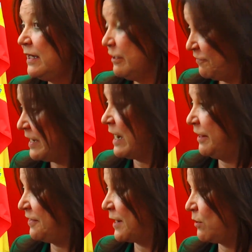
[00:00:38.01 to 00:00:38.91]
y
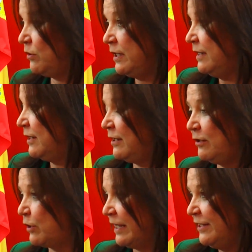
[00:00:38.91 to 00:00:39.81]
finalizarlos y
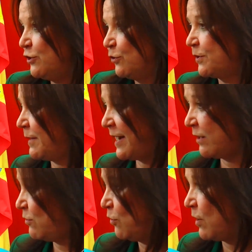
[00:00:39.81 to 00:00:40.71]
lo que he dicho,
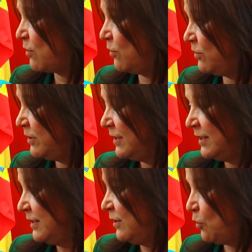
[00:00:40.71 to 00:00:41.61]
trabajar codo a codo
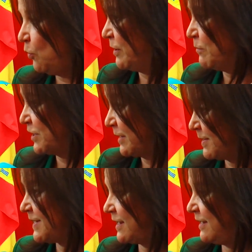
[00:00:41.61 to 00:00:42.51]
los últimos siete
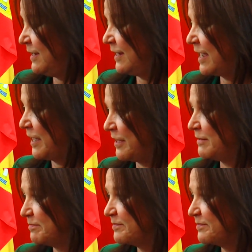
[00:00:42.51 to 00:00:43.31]
meses que, quedan.